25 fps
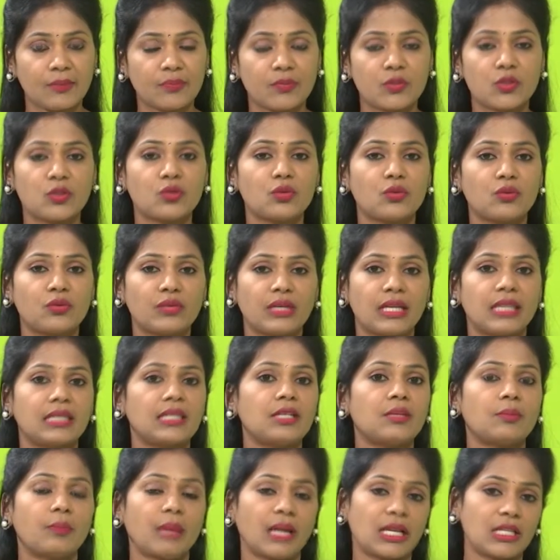సో
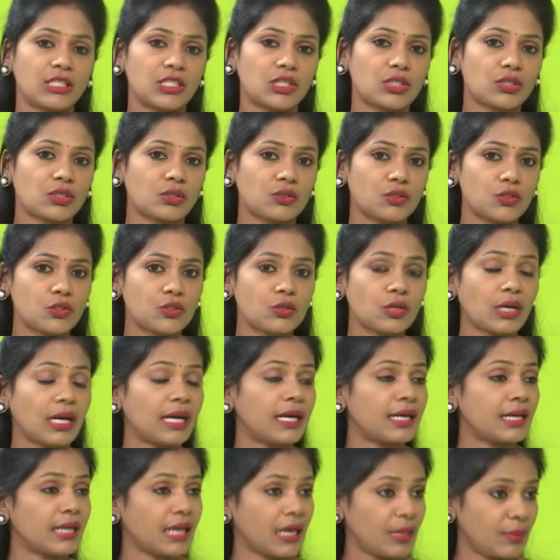వీళ్ళందరూ ప్లాన్ చేసుకోవచ్చు అండ్
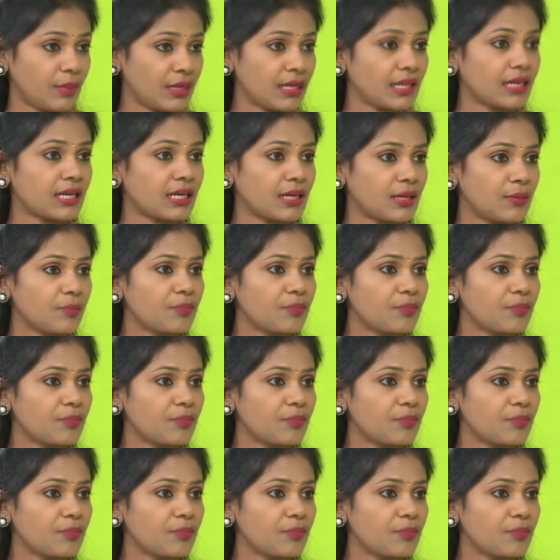డయాబెటిక్